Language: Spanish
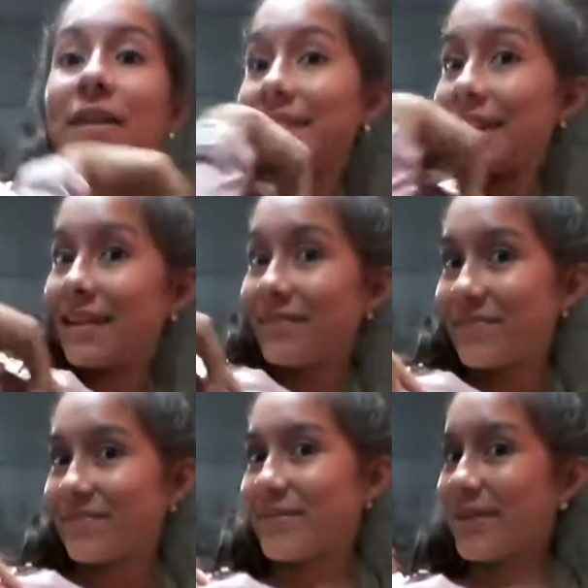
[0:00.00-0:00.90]
a hacer
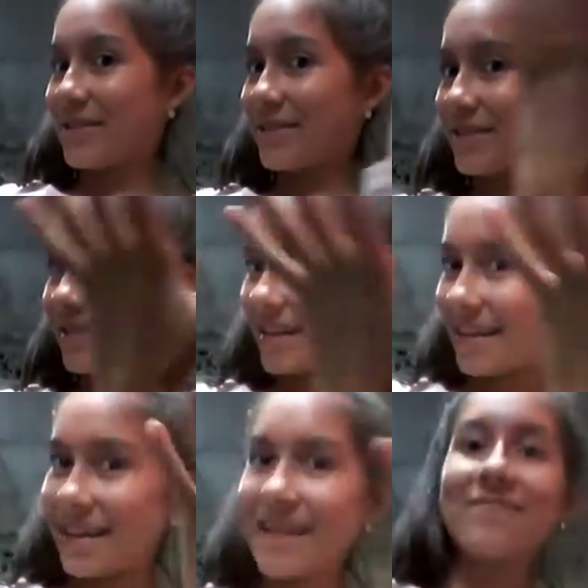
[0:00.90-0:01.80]
otro
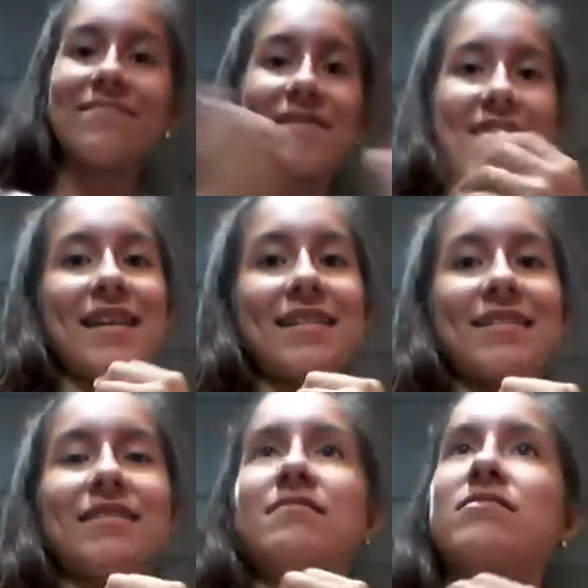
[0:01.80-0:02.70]
día. Ya
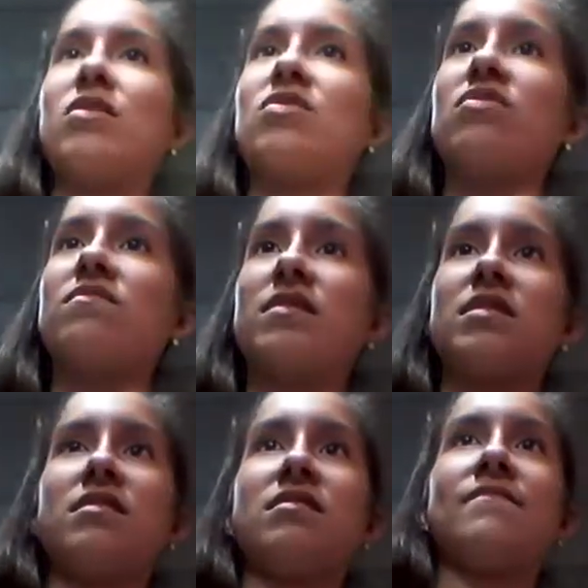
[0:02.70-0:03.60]
ahí solo yo y
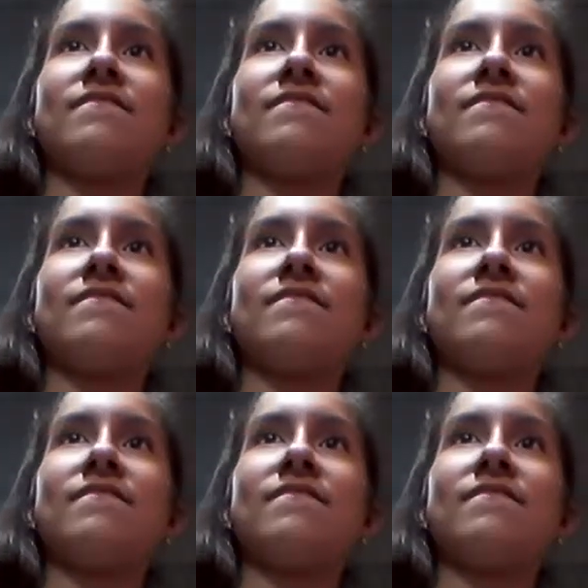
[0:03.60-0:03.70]
Virginia.